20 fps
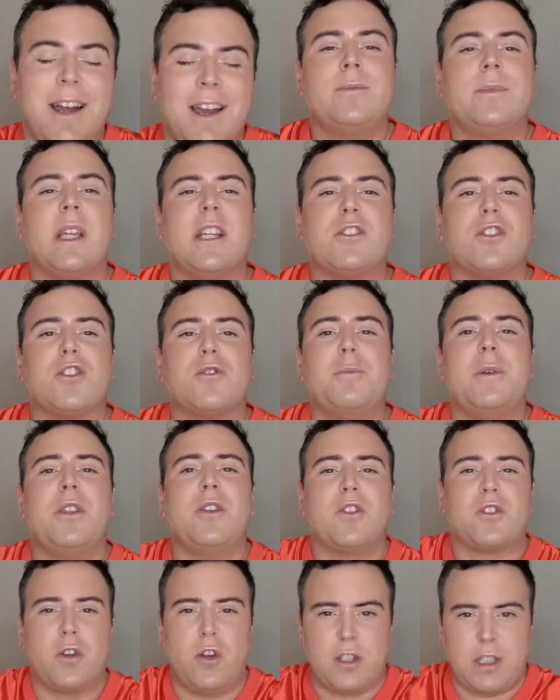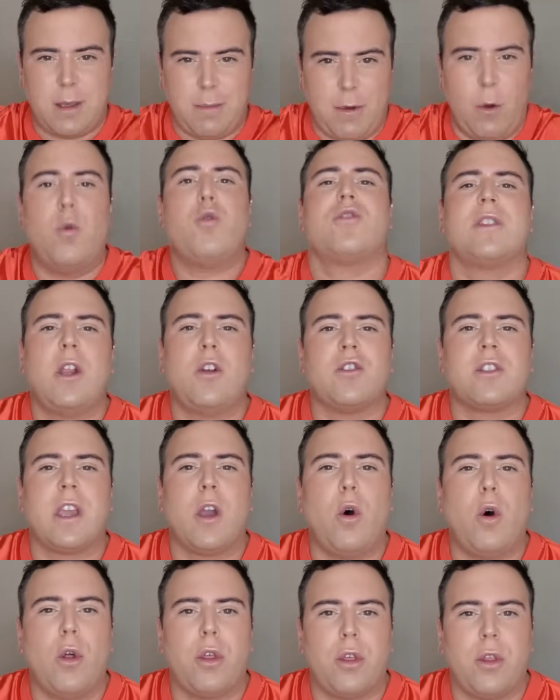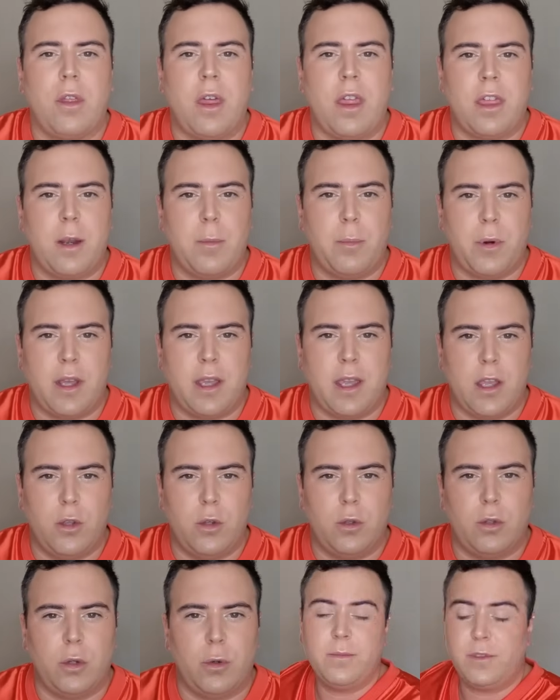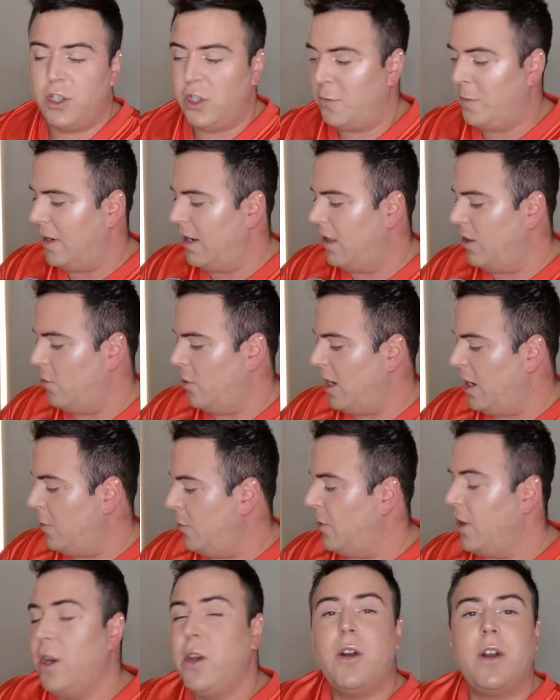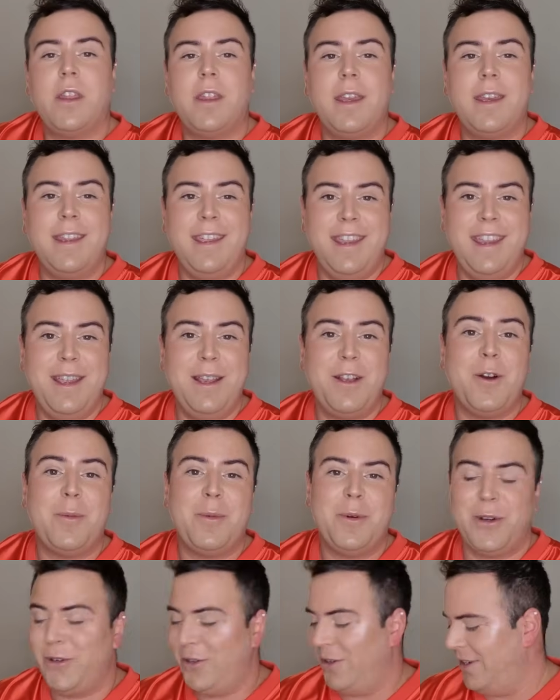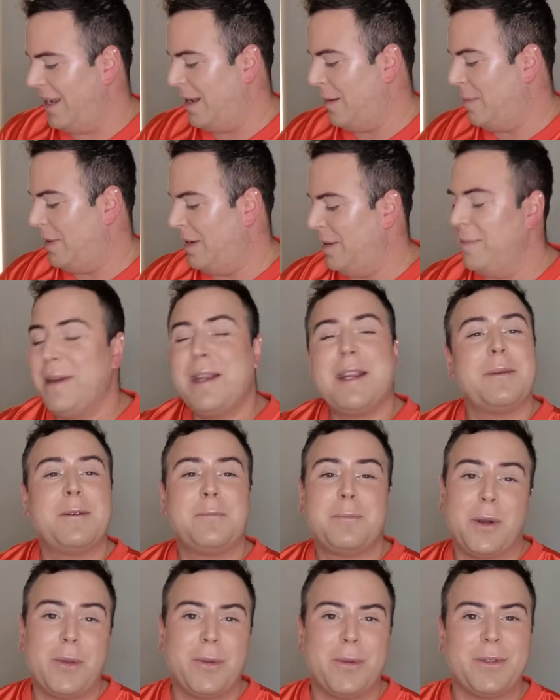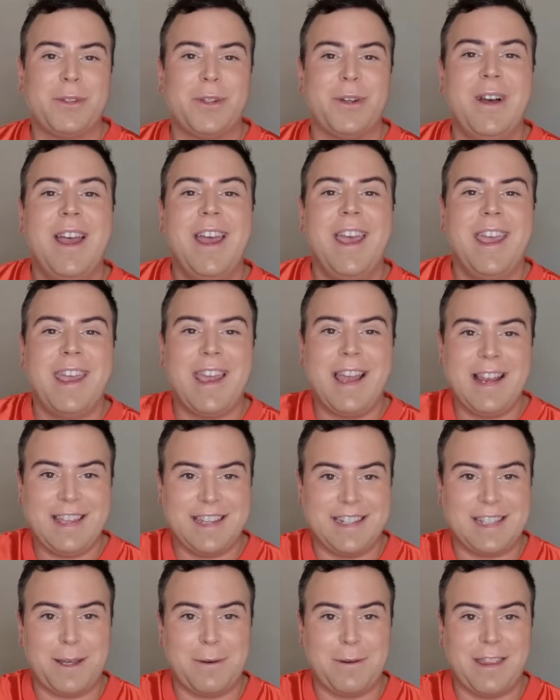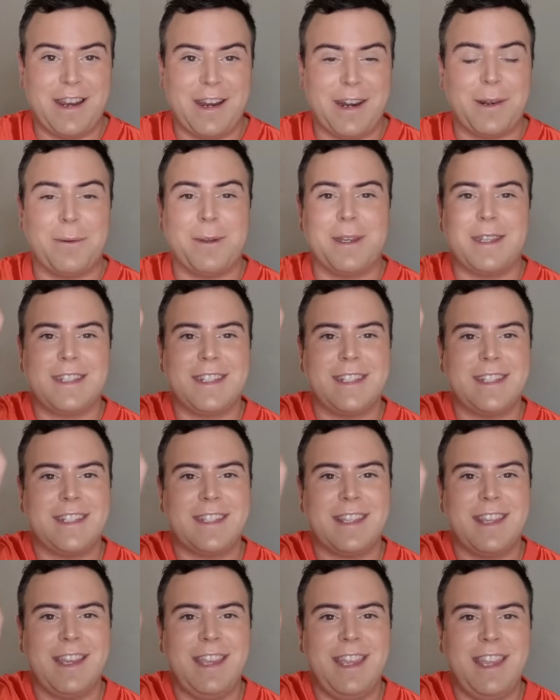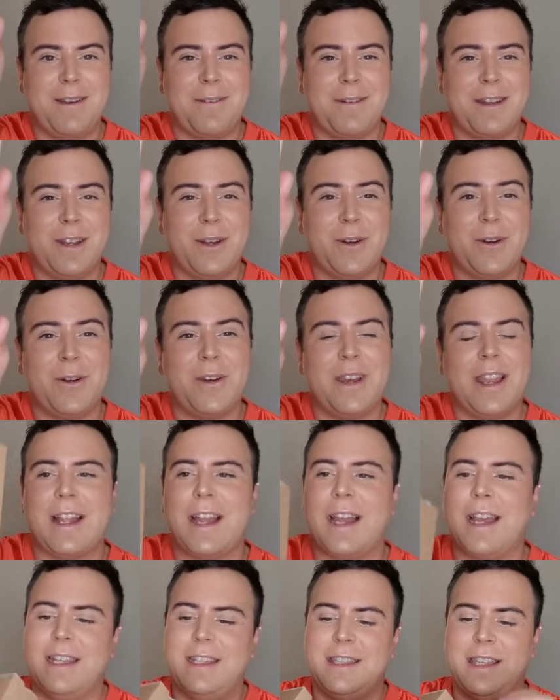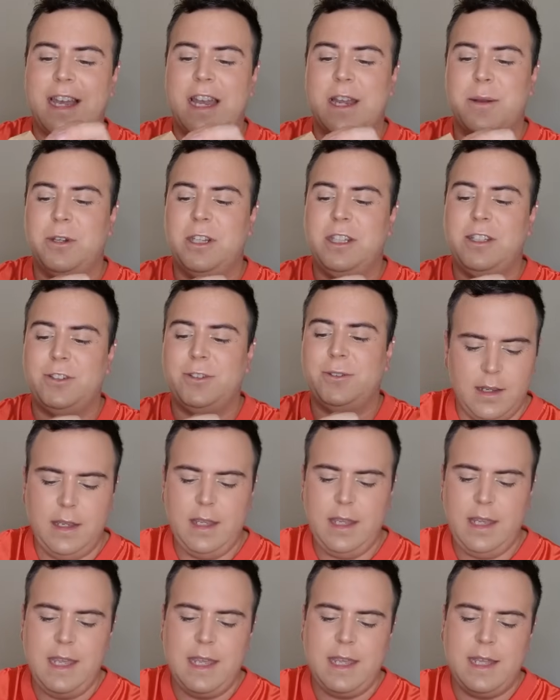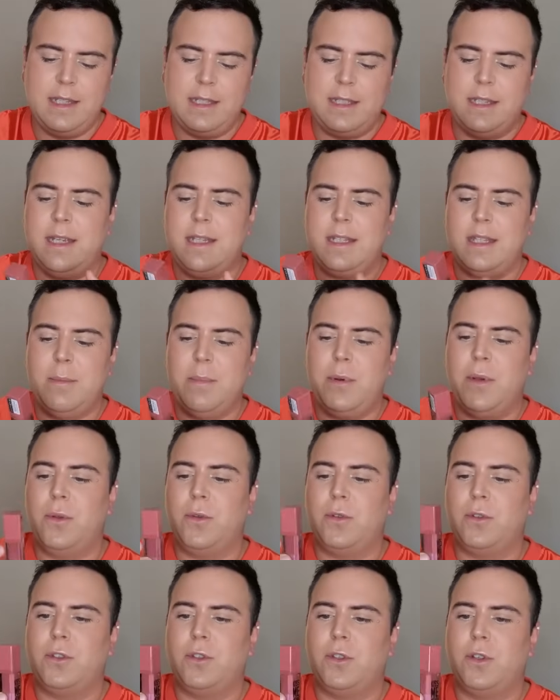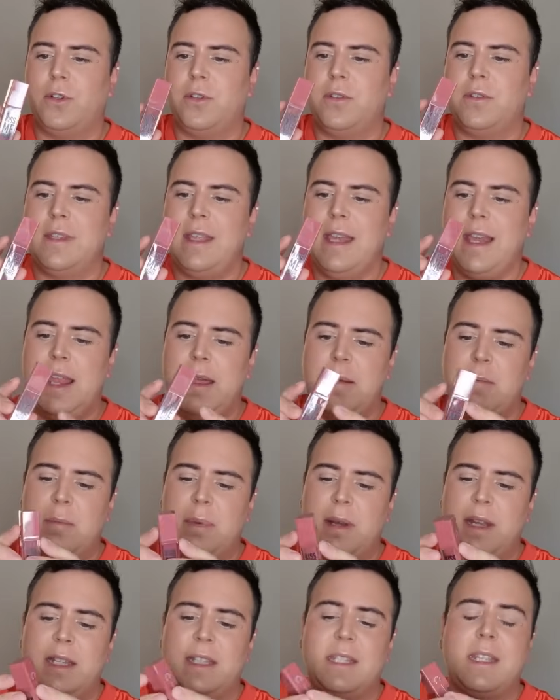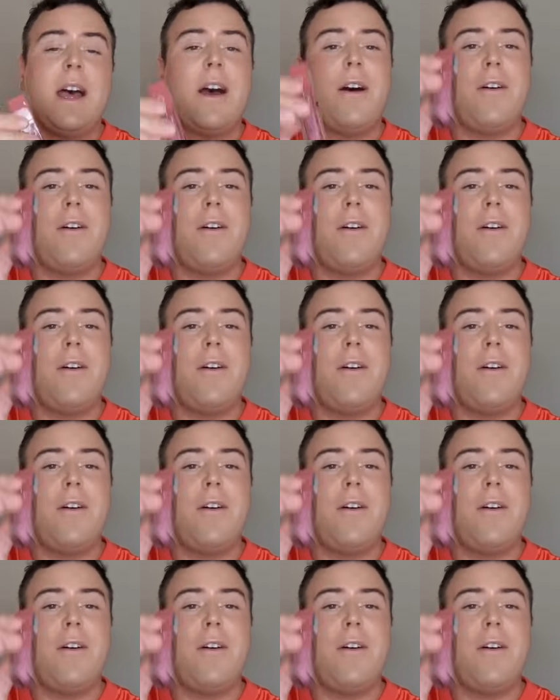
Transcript: estos vídeos los que me gustan, los que gozo de hacer por aquí en YouTube. Si os parece voy a ir por el orden y como no, el primer producto era el que estaba del revés. Es este de aquí que viene con la cajita del arbolito y es este producto de la empresa